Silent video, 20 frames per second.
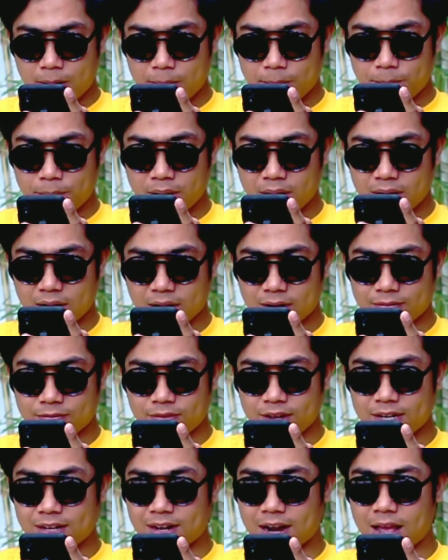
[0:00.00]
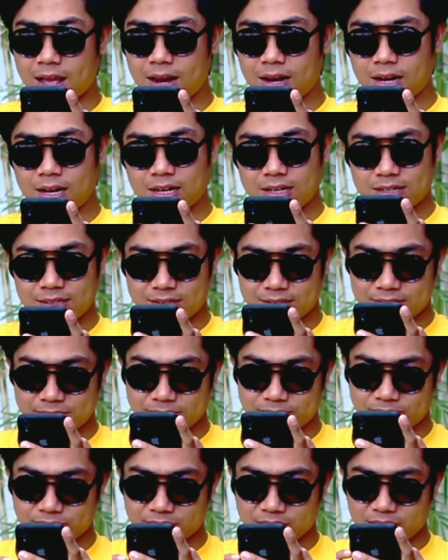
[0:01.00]
merek Federal
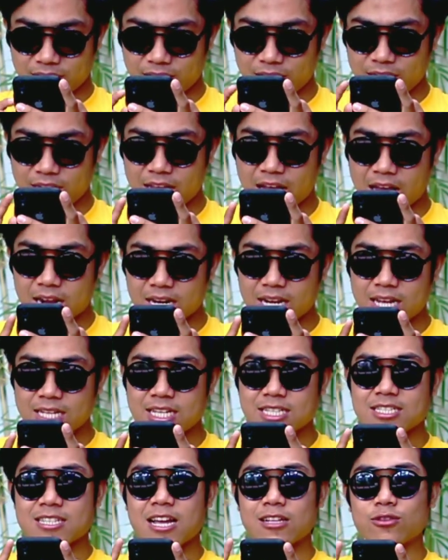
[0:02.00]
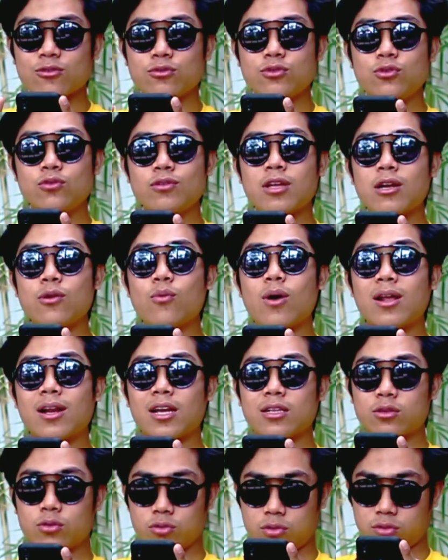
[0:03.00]
ini harganya satu juta dua
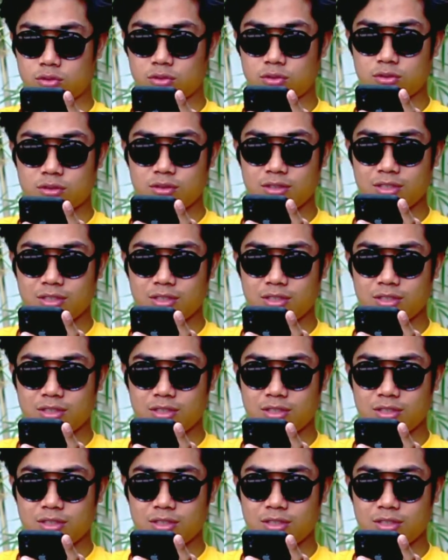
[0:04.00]
ratus